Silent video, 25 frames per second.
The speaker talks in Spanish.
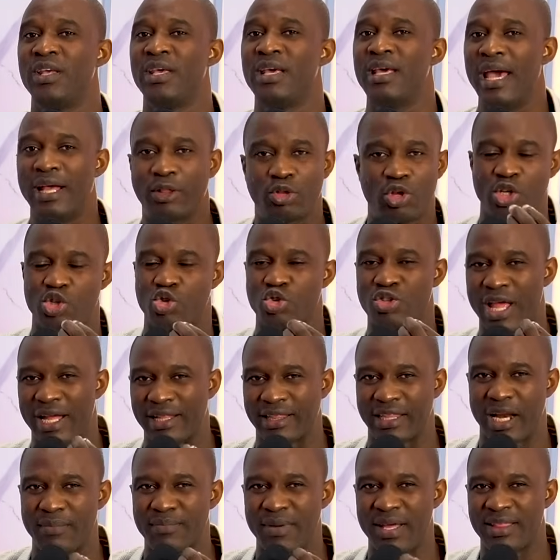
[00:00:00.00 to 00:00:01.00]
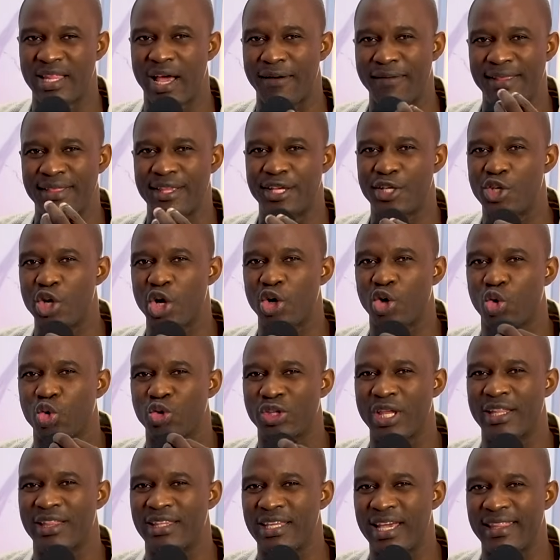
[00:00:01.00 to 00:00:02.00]
Esto es una tremenda bendición que
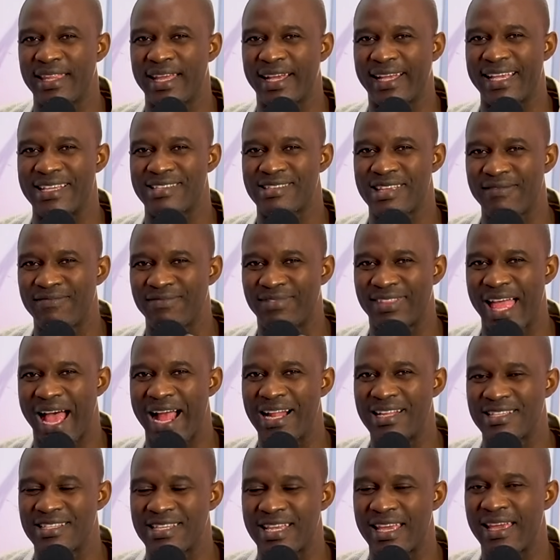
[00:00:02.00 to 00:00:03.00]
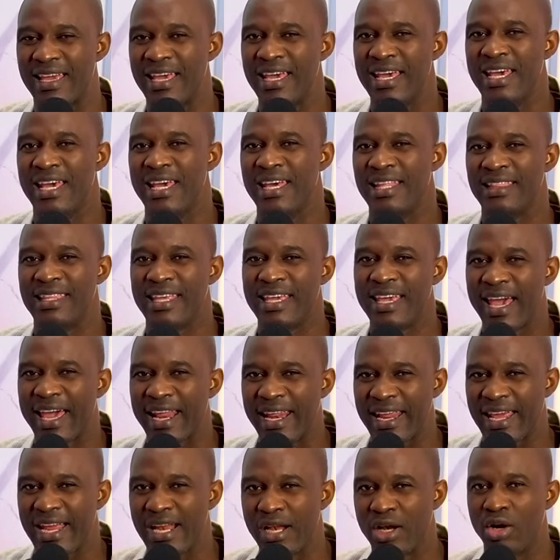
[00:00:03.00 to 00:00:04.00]
usted tiene que sentarse,
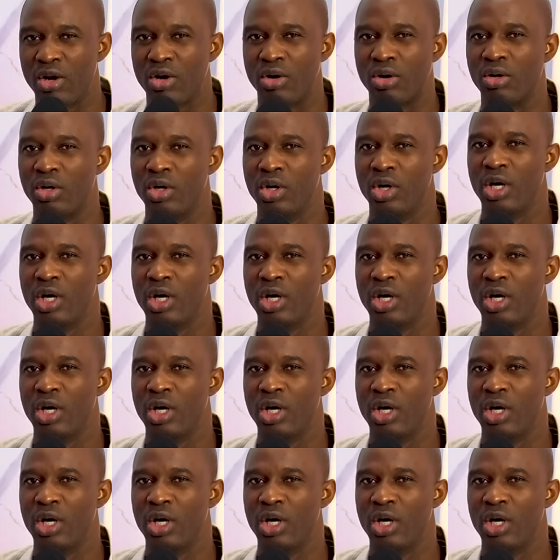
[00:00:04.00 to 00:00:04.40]
digerirlo.